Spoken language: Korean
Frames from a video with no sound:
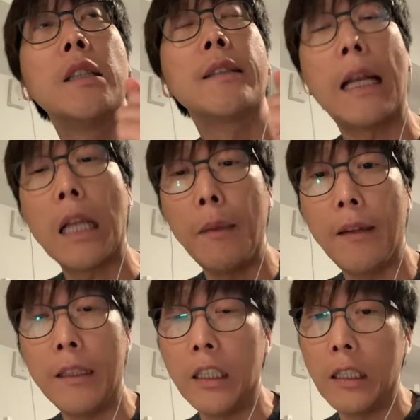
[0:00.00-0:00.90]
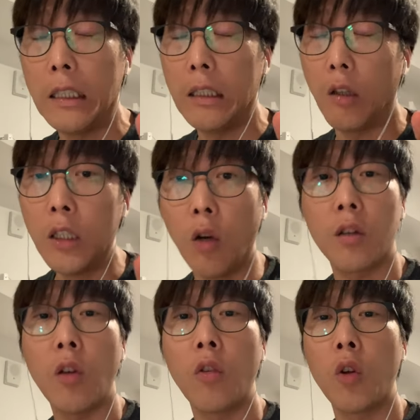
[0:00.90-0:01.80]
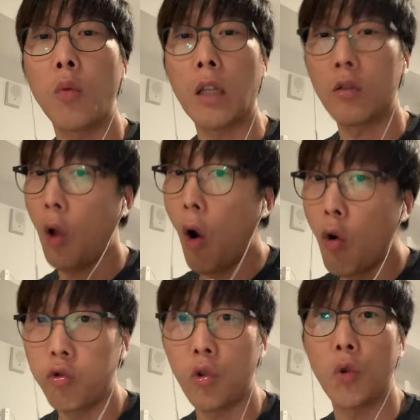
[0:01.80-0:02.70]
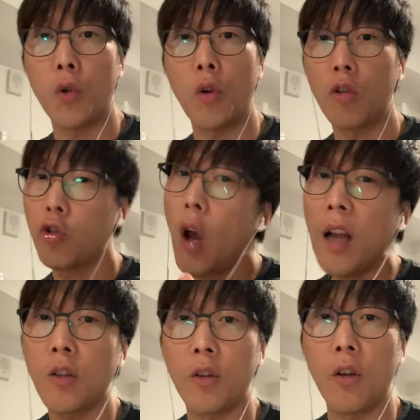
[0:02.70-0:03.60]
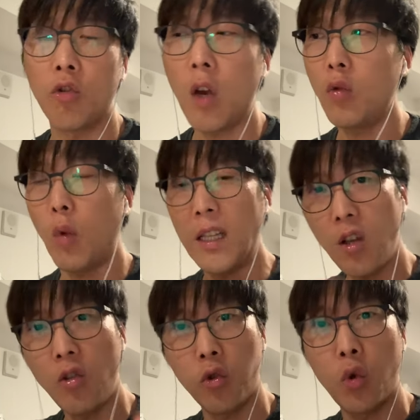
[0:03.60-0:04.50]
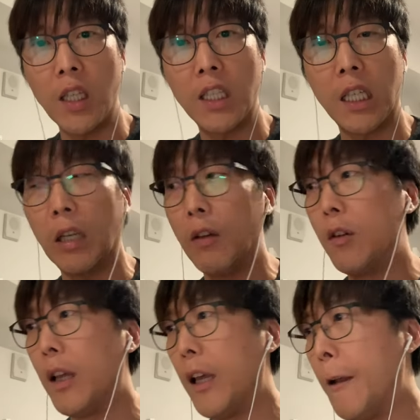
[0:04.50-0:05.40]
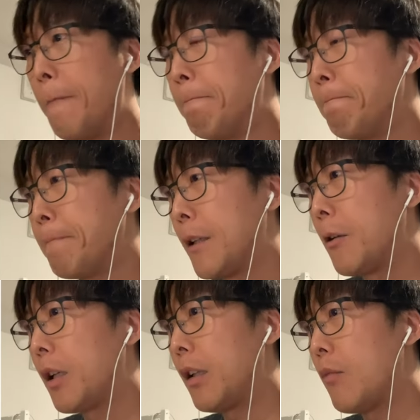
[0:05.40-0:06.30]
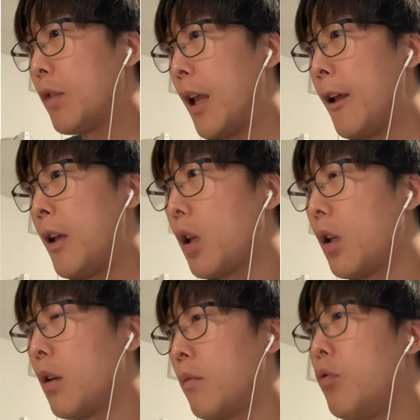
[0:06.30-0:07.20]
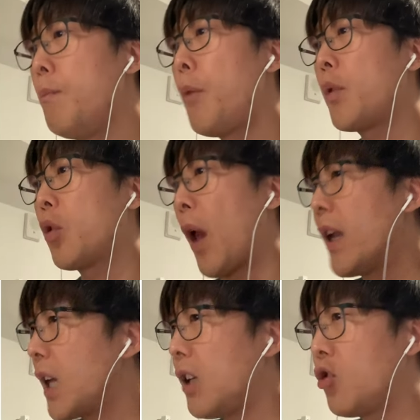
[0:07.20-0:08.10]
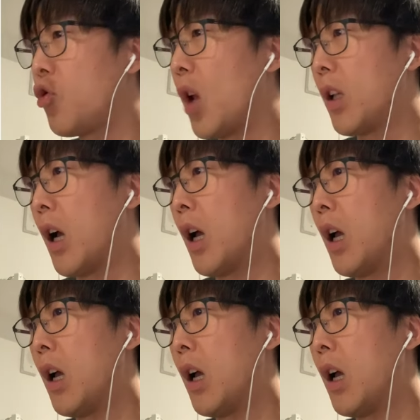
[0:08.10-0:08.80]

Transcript: 사람이 쓰는 그 어떤 언어보다도 더 구조적이에요. 그러니까 수학적이에요. 수학은 완전히 구조가 있잖아요. 예. 그렇기 때문에 문법이 굉장히 중요하다.